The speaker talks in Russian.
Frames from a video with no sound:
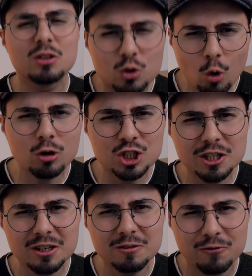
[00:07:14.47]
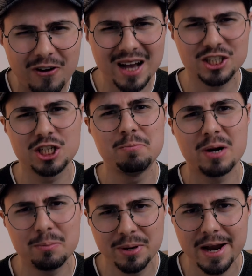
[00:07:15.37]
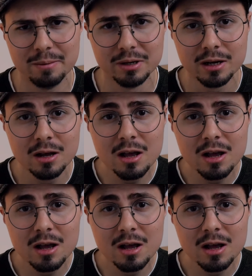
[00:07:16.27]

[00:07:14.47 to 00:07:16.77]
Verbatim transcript: тоже ваши проблемы.